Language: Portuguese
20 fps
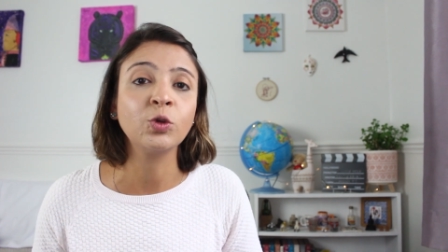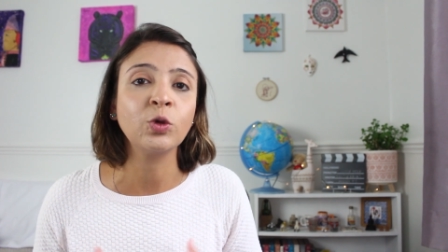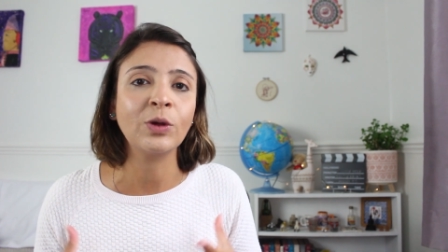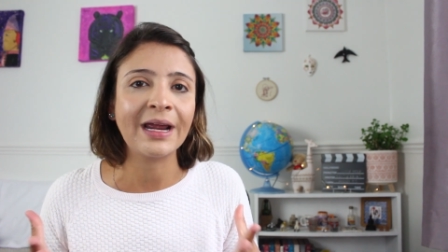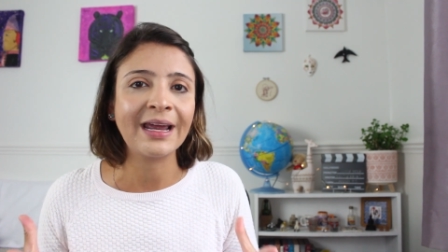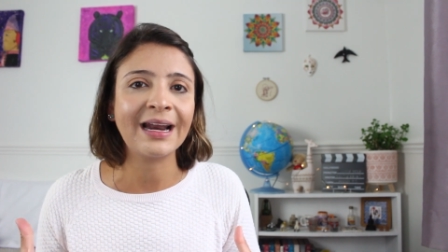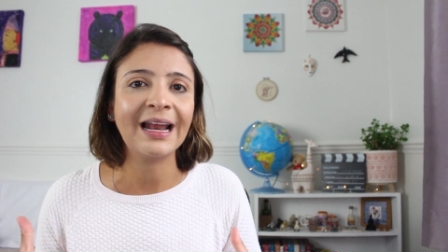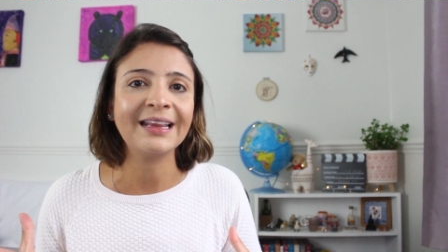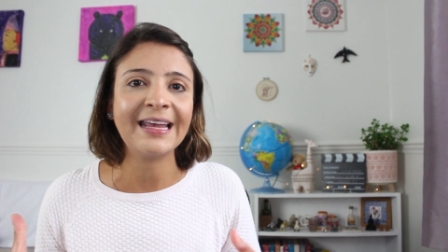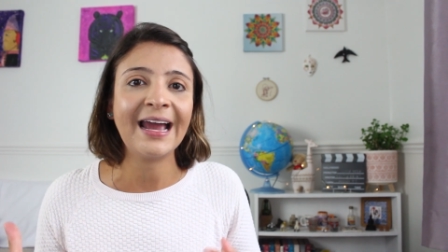Eu tô
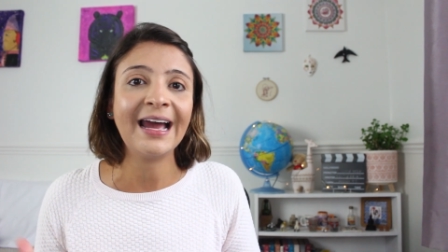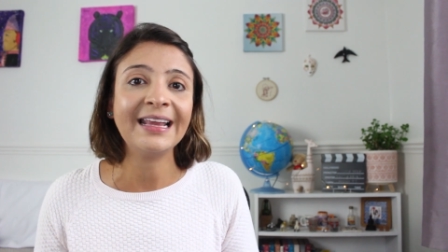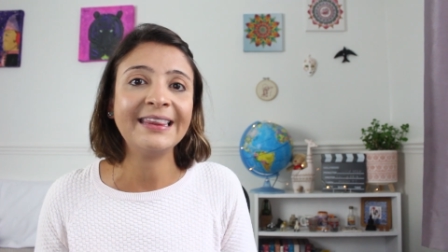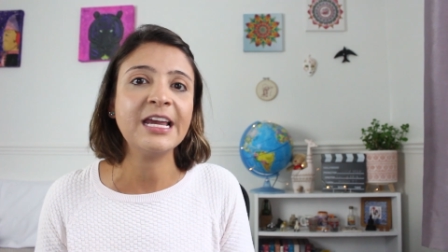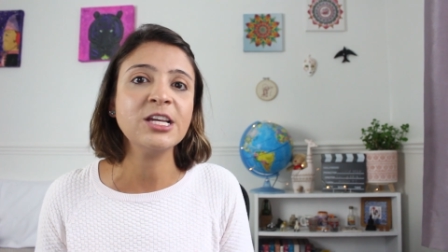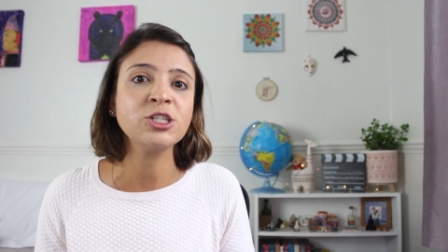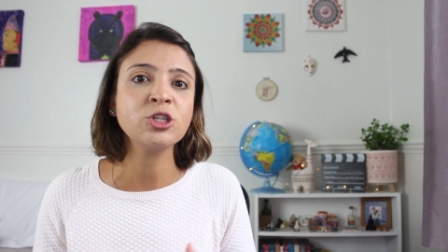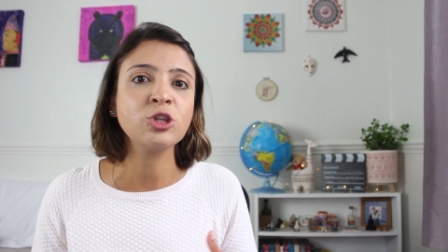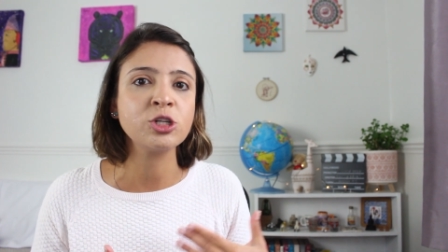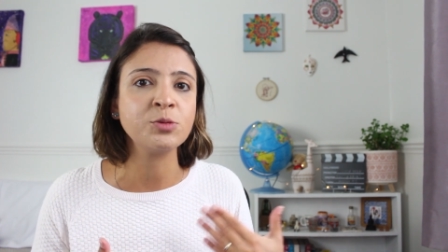na Inglaterra
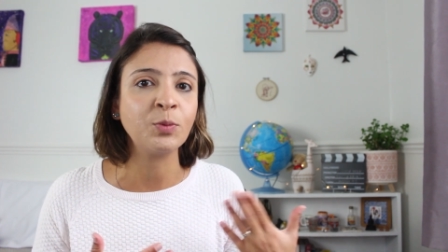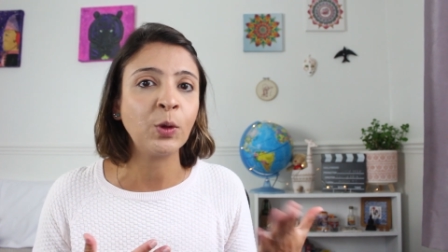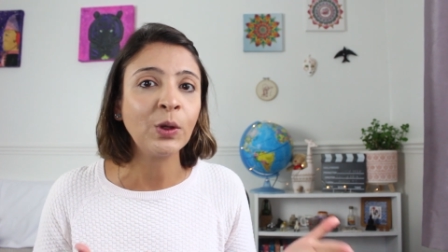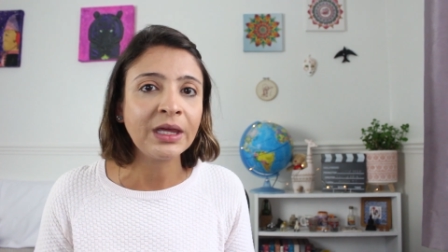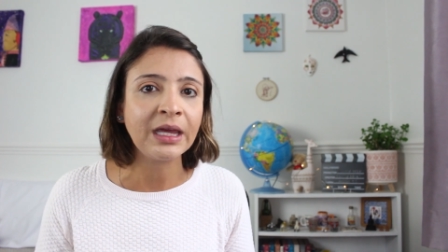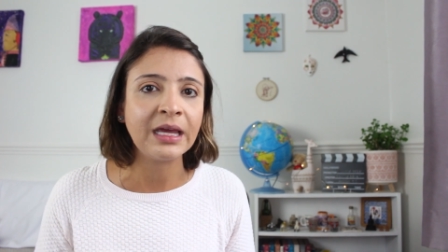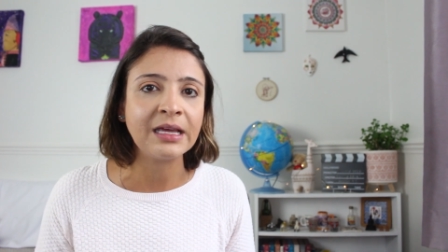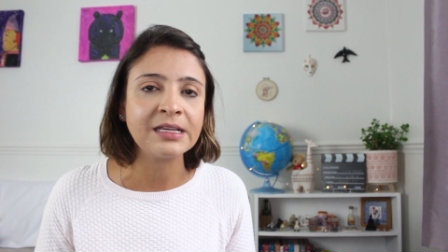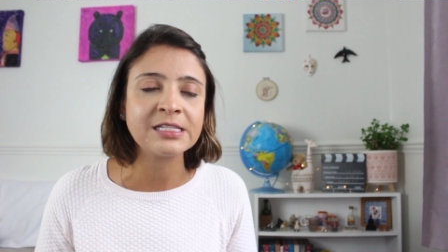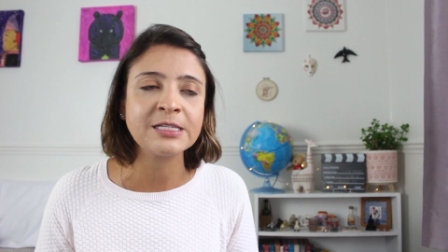desde
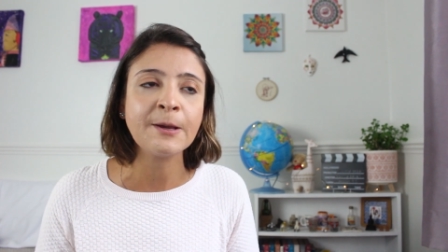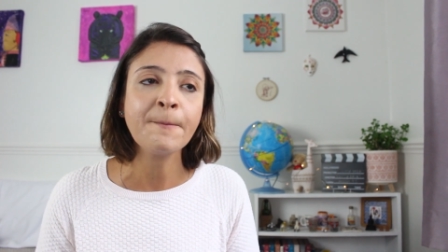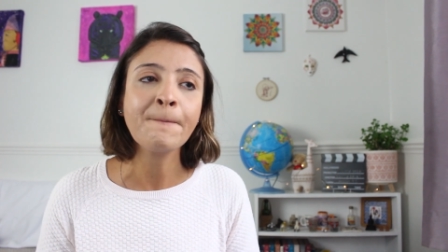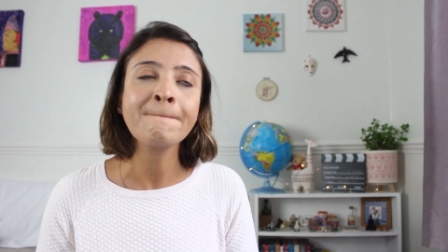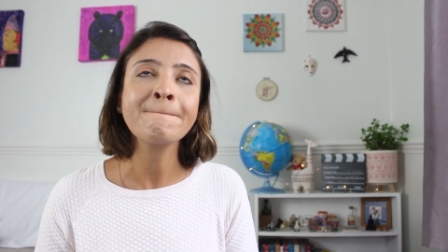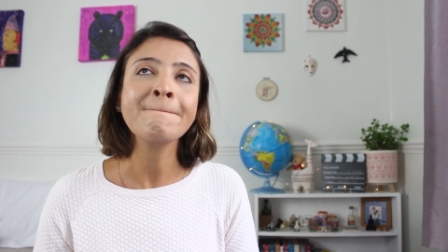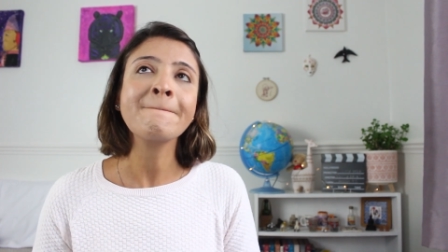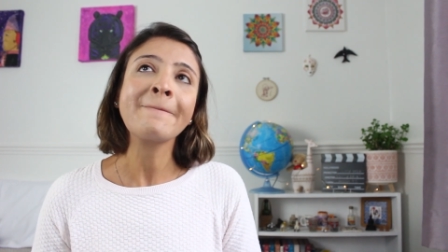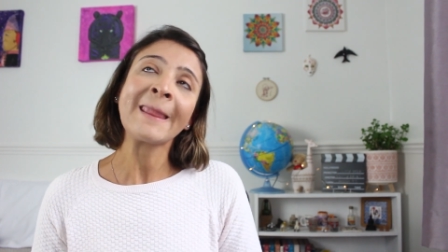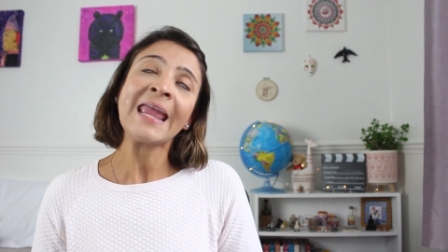2015.
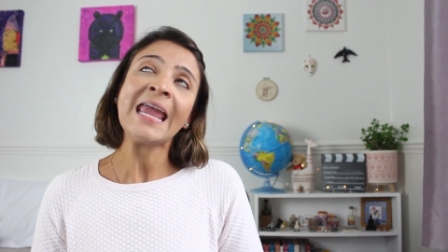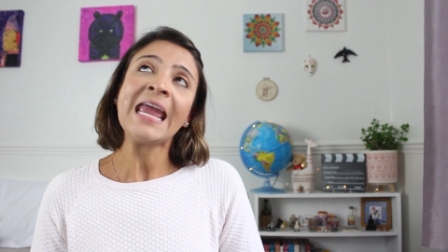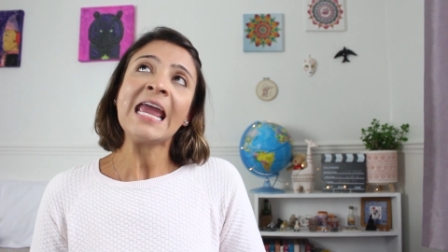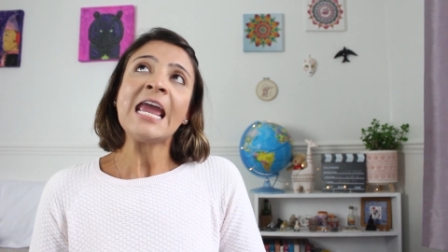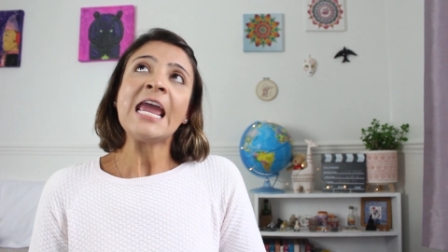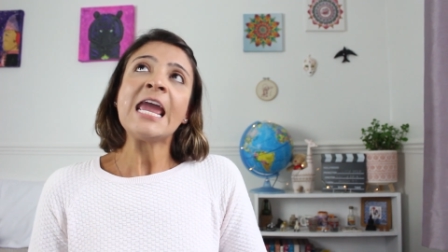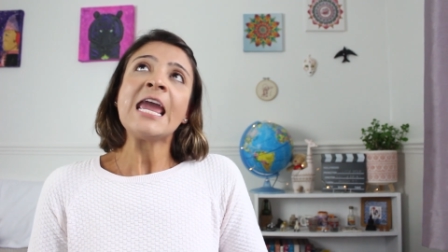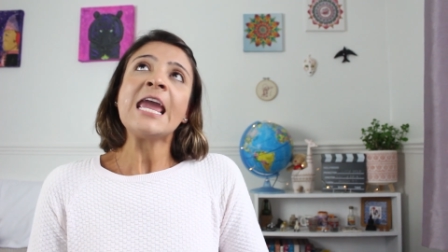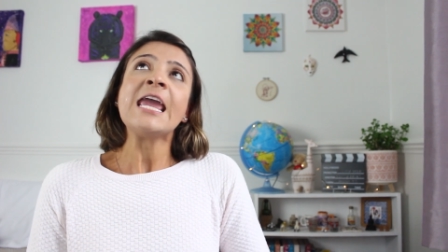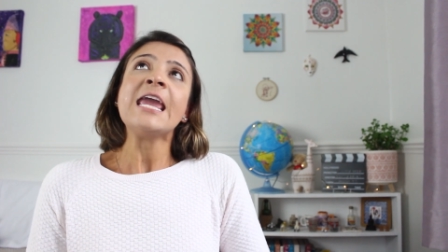
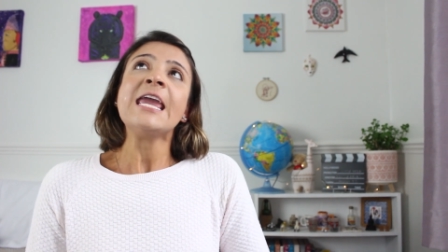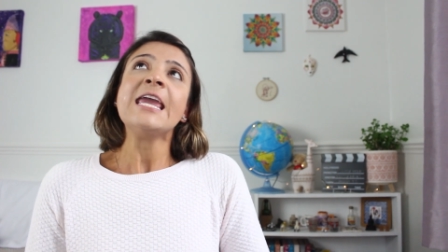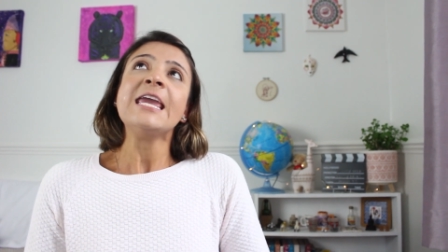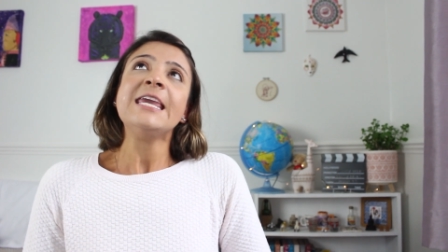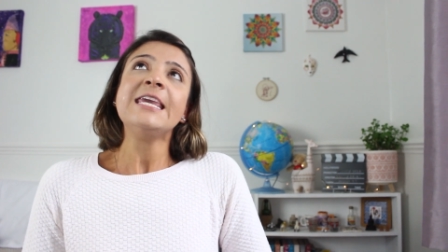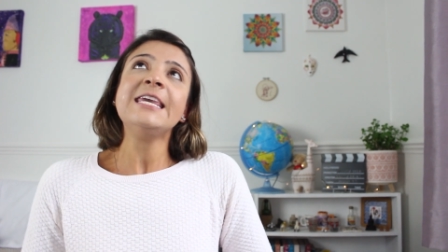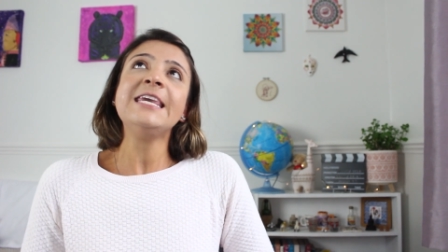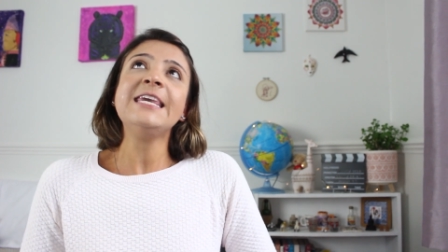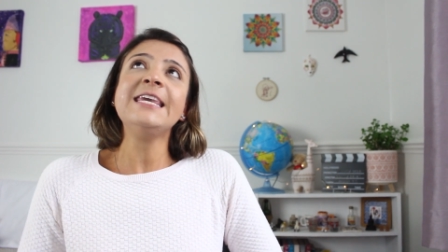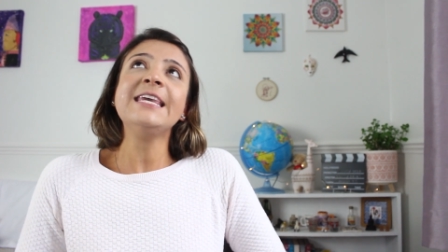
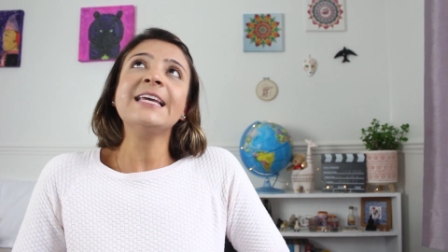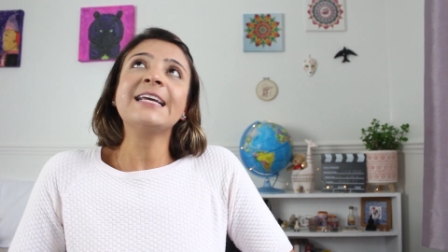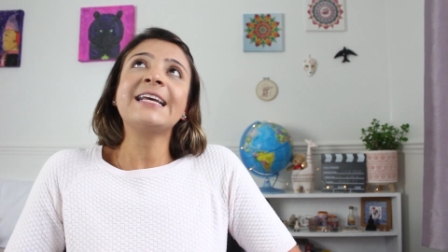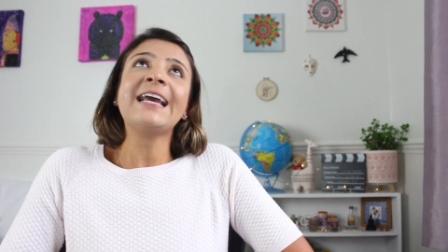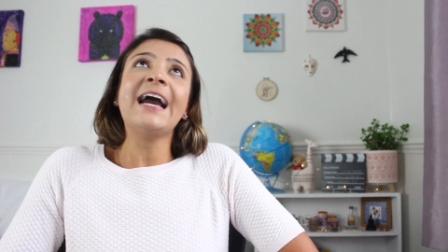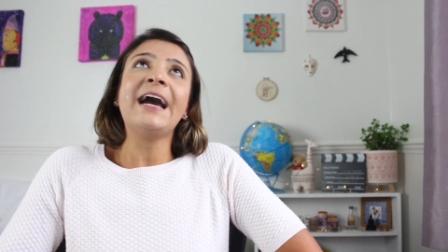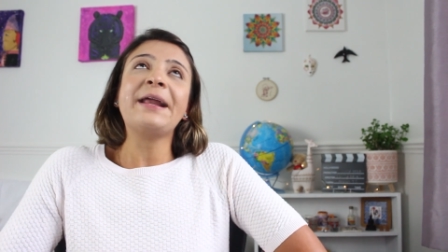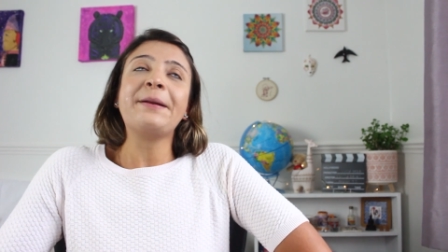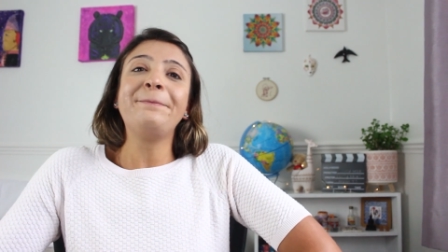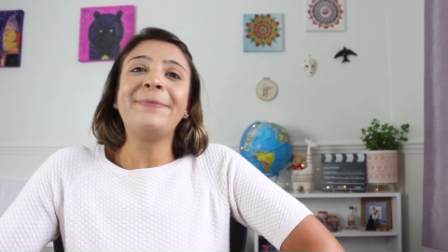E,
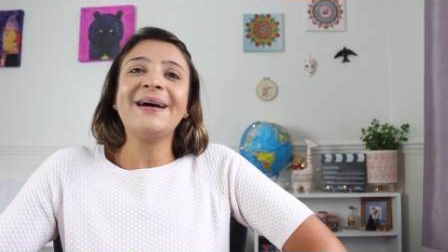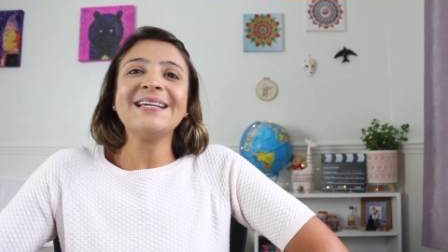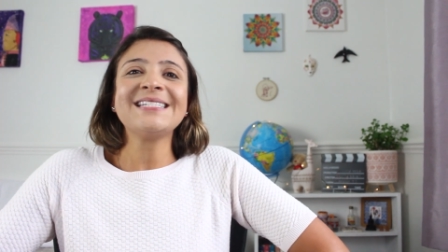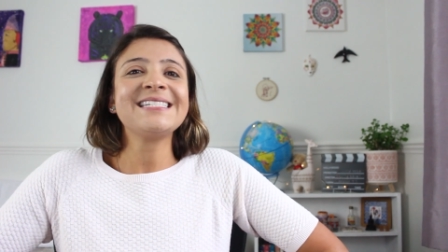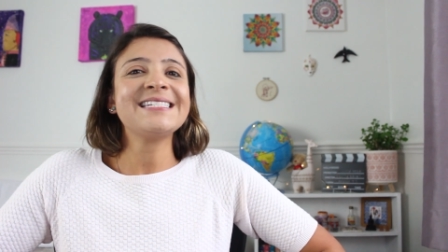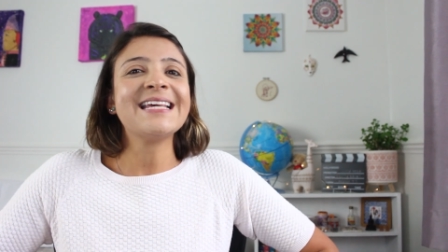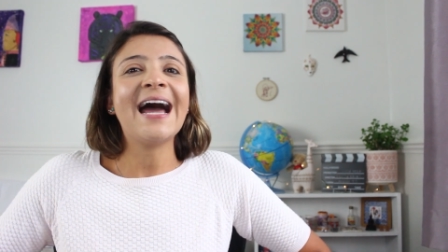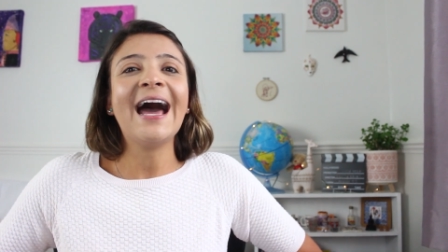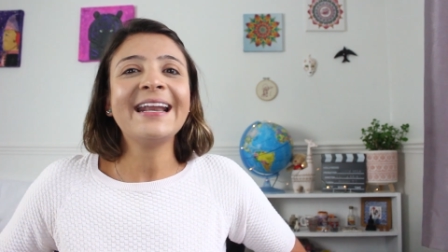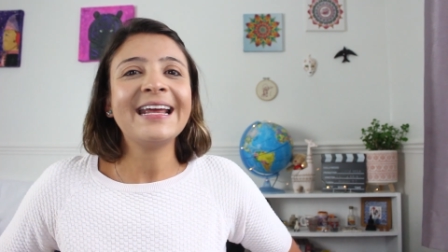cara,
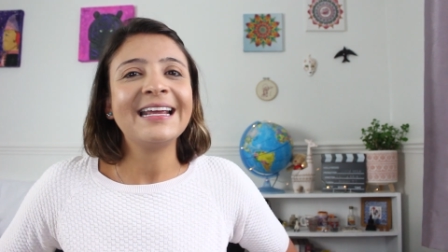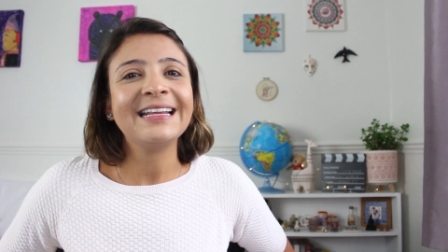passar